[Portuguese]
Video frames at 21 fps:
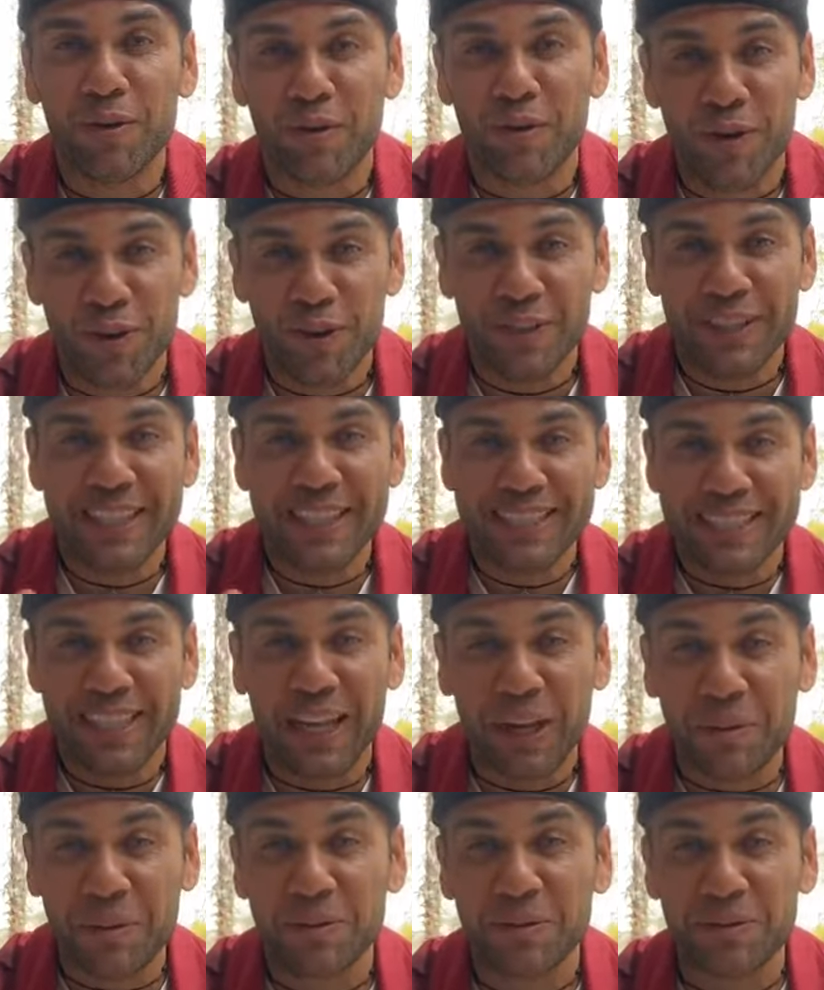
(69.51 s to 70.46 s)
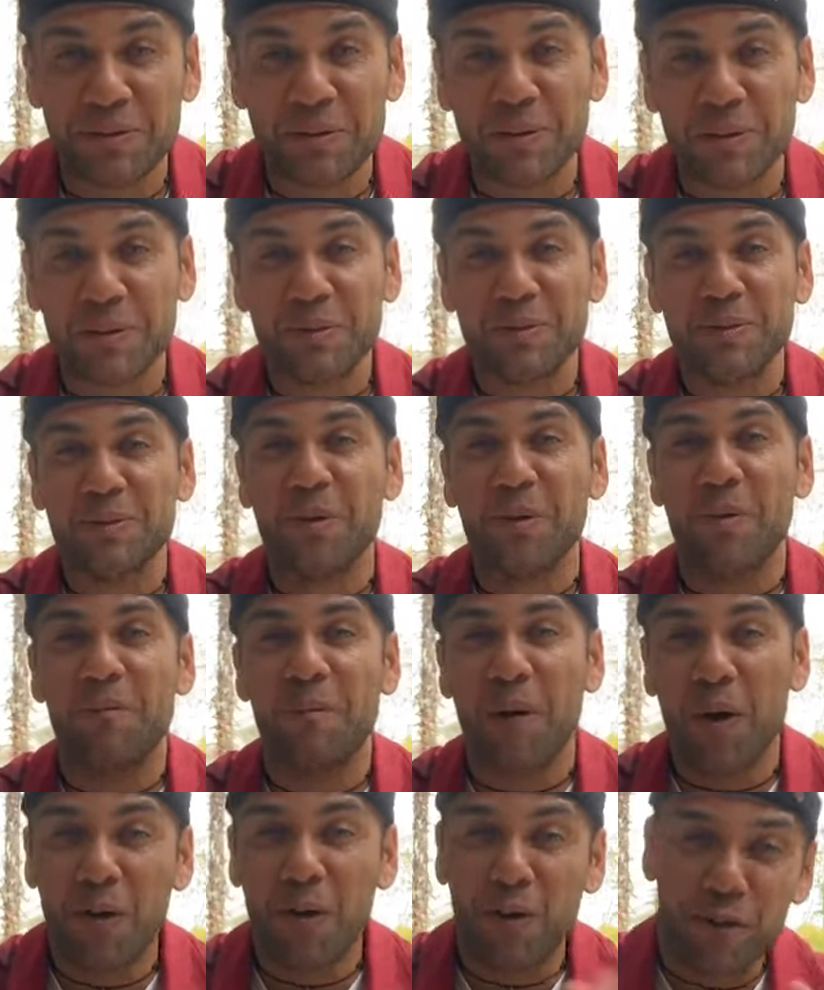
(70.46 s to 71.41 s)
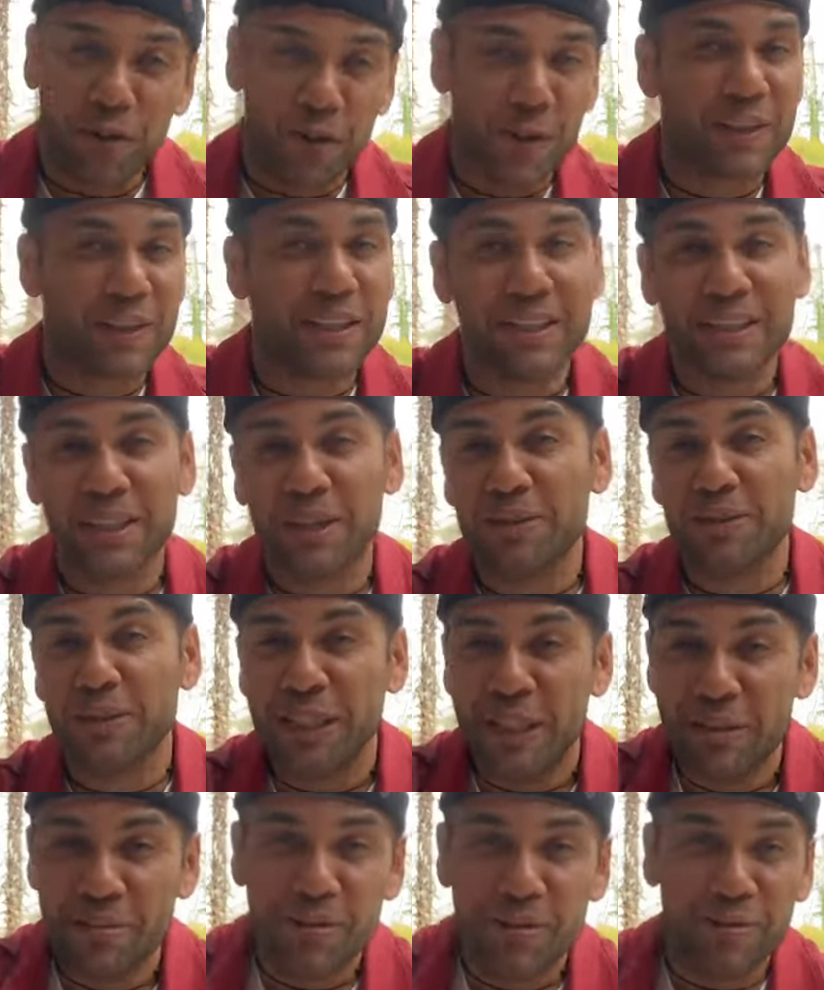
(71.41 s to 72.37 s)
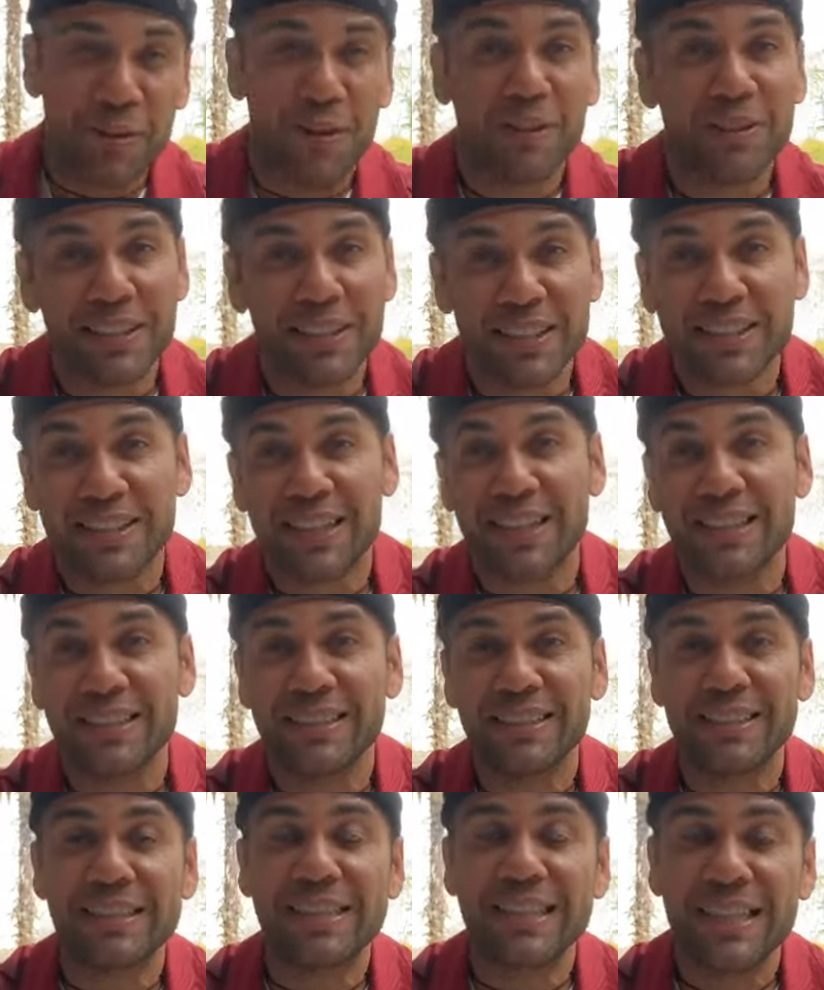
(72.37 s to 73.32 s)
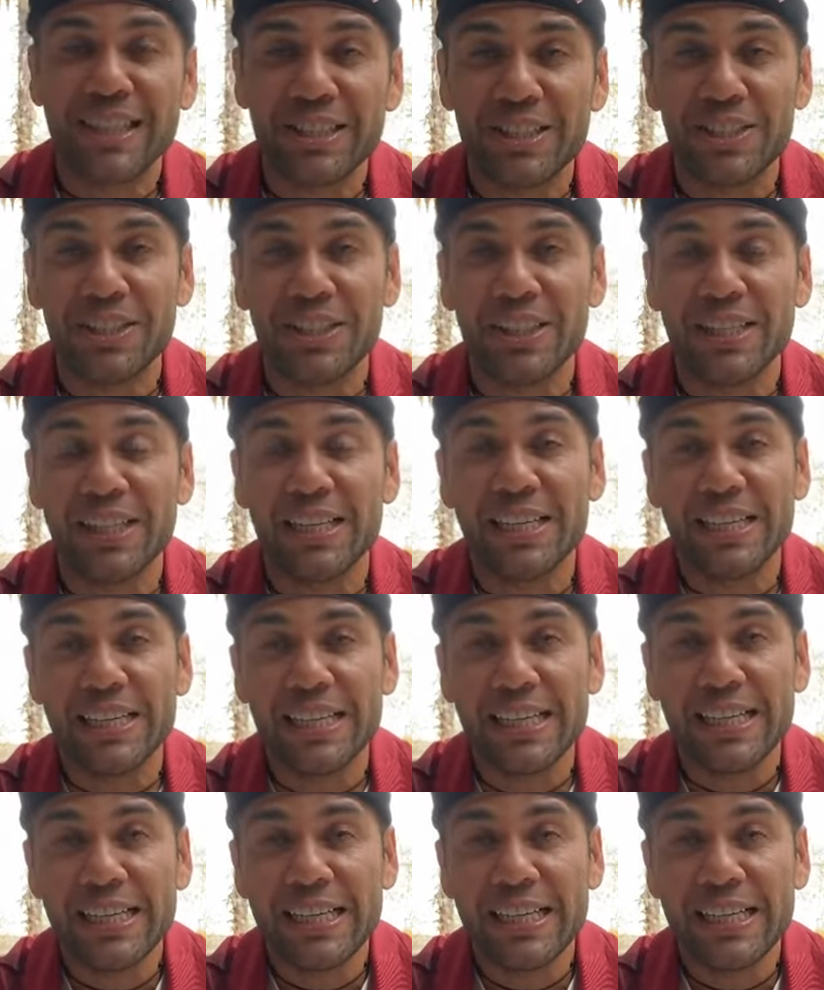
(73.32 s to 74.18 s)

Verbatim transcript: O foco tem que estar no, no São Paulo, o foco tem que estar no time, o foco tem que estar nesse grande dia.